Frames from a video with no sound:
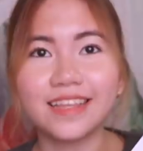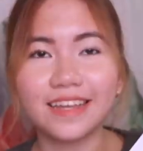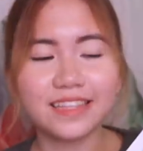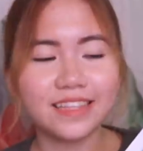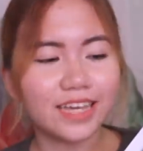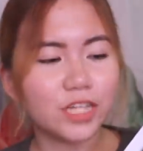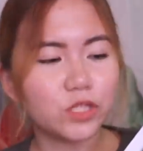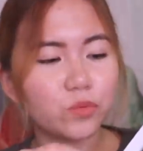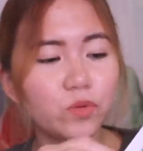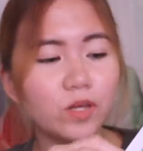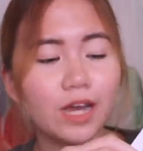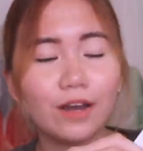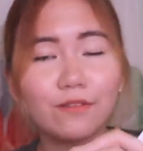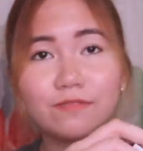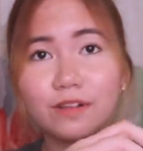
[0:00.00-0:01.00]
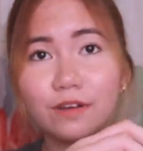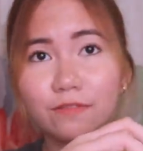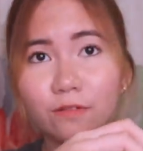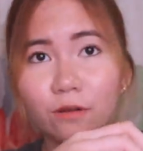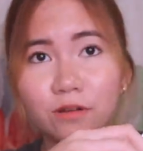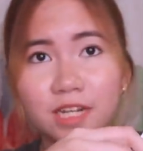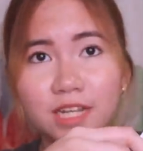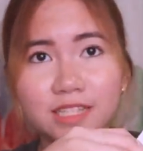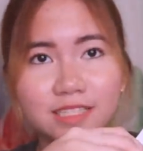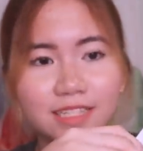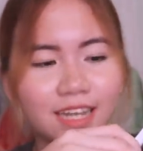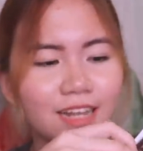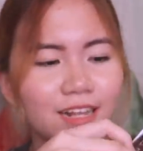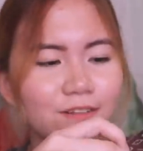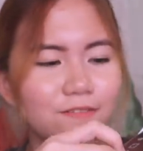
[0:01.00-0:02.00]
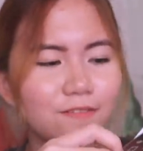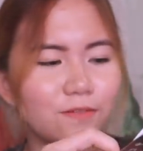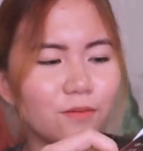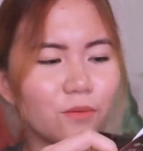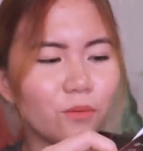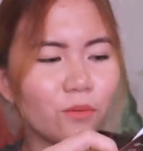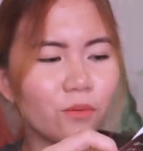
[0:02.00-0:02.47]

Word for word: And then, yes, we have the phone itself.